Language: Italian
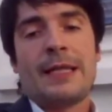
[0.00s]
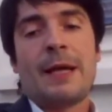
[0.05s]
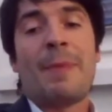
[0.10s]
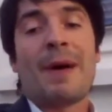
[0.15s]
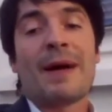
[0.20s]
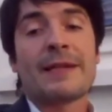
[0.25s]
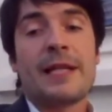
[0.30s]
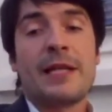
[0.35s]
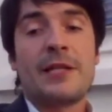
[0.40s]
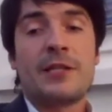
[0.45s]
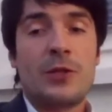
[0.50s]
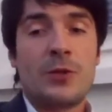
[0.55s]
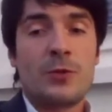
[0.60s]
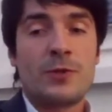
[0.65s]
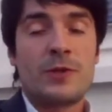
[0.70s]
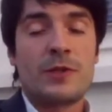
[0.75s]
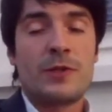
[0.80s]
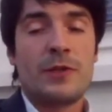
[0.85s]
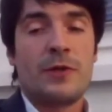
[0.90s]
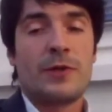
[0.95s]
eh, da parte delle
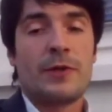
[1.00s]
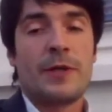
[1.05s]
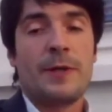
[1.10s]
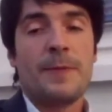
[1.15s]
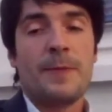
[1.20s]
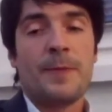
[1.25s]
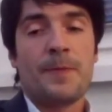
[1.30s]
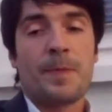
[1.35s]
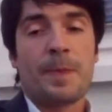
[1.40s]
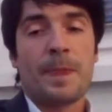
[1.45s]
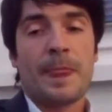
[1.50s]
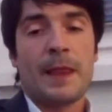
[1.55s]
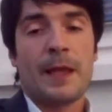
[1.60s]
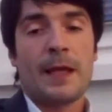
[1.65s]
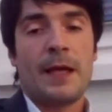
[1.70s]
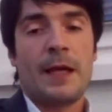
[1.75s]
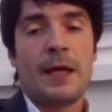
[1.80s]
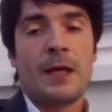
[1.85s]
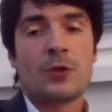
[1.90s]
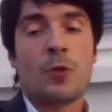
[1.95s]
istituzioni,
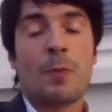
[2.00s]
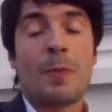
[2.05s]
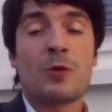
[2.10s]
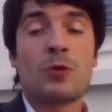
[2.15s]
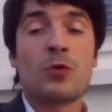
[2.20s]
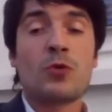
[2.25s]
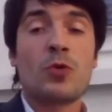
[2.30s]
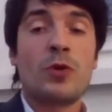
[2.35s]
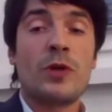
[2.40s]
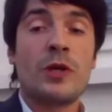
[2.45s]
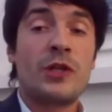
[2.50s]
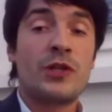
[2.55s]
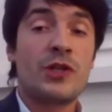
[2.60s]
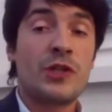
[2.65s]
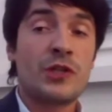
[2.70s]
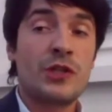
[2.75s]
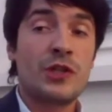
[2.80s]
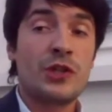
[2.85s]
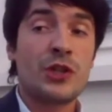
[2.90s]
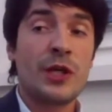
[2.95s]
eh, soprattutto di
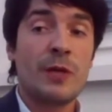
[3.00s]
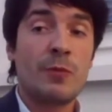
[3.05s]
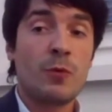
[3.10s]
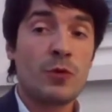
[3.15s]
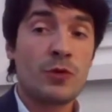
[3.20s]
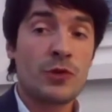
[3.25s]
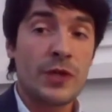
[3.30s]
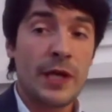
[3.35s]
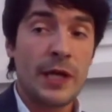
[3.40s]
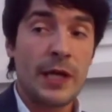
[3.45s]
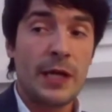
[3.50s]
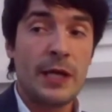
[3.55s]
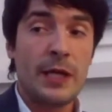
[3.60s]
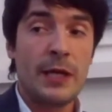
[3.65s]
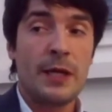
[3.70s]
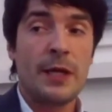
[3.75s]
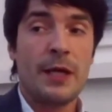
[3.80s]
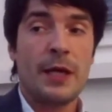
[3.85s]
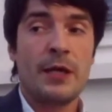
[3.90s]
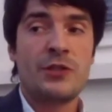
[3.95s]
chi gestisce i
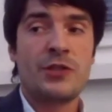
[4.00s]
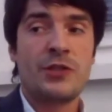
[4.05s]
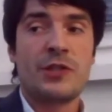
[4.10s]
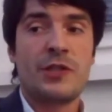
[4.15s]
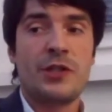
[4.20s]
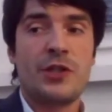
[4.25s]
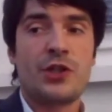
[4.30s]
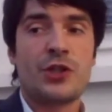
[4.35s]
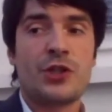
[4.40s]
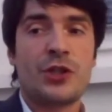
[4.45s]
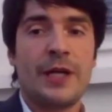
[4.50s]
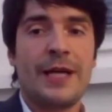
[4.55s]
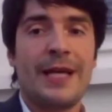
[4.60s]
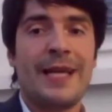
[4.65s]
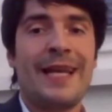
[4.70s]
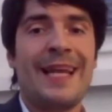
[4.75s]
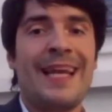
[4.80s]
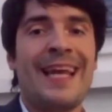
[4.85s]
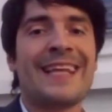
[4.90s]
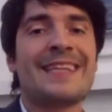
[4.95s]
musei e
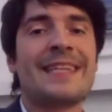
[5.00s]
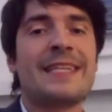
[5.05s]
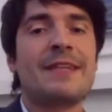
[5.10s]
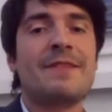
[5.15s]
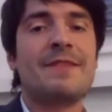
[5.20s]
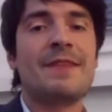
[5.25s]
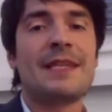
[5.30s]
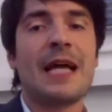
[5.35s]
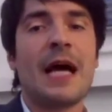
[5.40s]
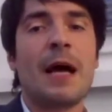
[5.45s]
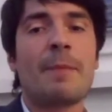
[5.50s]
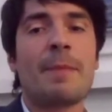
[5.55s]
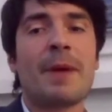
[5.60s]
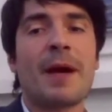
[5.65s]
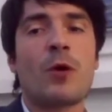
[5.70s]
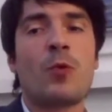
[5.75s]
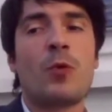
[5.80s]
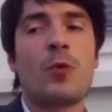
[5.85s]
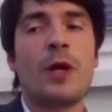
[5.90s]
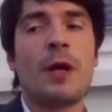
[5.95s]
gestisce le
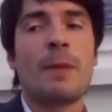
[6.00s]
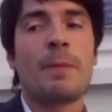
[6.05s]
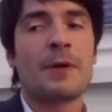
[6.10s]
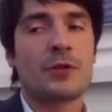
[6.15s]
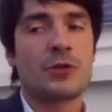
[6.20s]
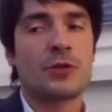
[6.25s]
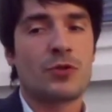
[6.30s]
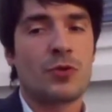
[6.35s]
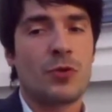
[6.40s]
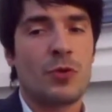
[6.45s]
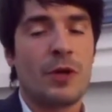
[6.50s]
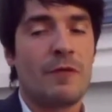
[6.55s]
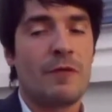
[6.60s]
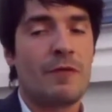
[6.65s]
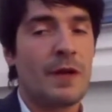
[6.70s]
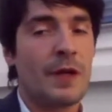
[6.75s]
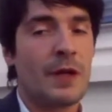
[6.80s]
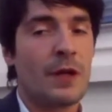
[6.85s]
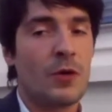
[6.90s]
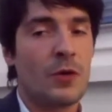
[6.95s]
attività per cui le
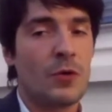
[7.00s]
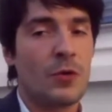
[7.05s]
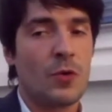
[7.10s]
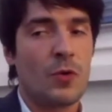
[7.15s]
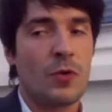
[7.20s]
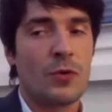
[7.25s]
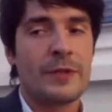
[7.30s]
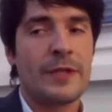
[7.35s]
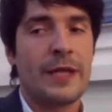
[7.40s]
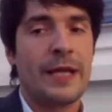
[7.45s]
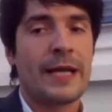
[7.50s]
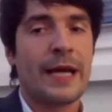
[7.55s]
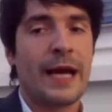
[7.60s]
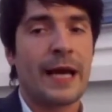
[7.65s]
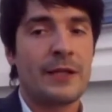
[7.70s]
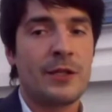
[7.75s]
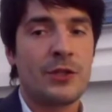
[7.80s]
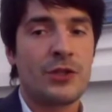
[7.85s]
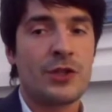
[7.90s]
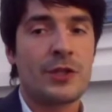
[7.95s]
persone vengono
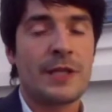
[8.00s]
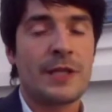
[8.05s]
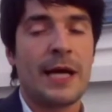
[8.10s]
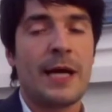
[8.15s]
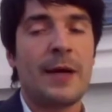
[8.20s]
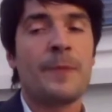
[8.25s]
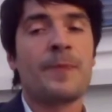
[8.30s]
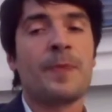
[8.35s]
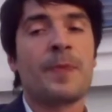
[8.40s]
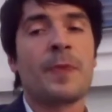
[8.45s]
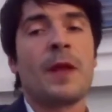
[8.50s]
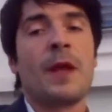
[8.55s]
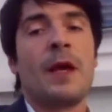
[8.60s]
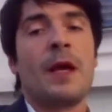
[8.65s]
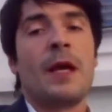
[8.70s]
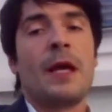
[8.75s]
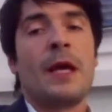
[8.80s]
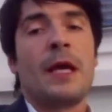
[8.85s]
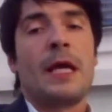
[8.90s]
nelle grandi città,